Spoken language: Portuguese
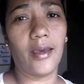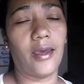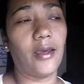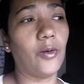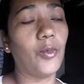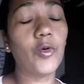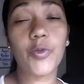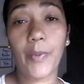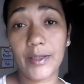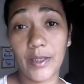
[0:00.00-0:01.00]
eh, o meu
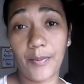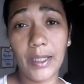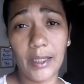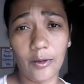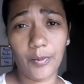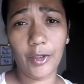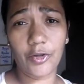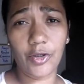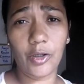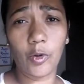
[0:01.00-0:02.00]
espaço é pequeno para
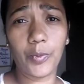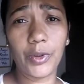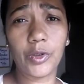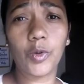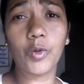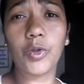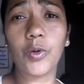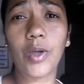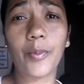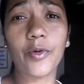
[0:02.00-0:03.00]
estender roupa, então eu
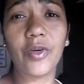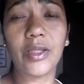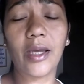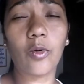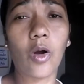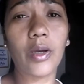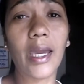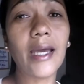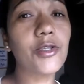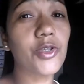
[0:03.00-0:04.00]
tenho que aproveitar
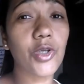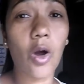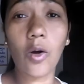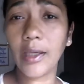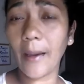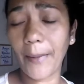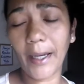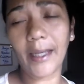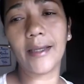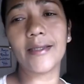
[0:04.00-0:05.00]
qualquer sol que
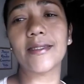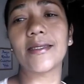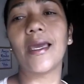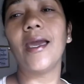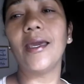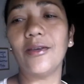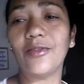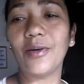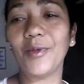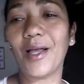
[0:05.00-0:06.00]
aparece. E
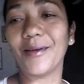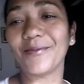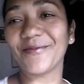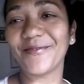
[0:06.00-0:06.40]
vamos lá.